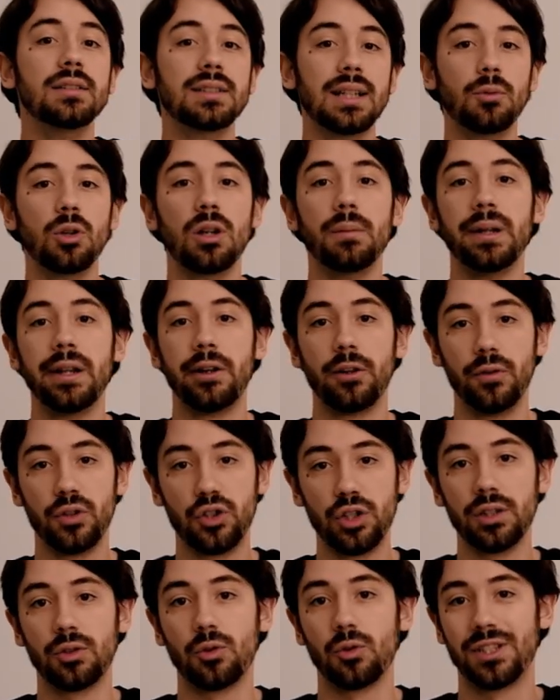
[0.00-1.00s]
Siamo nel
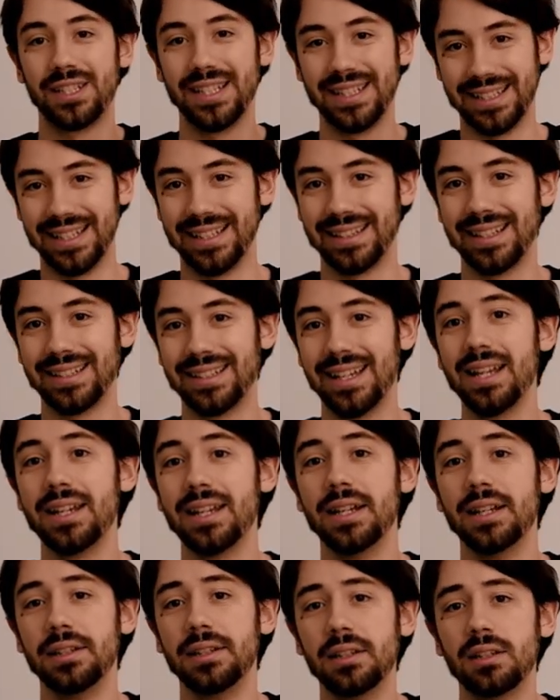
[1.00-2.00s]

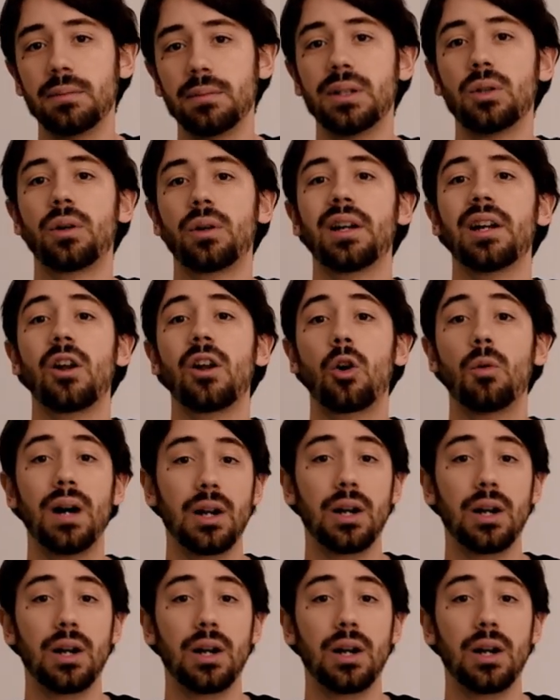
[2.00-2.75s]
1966 e niente meno che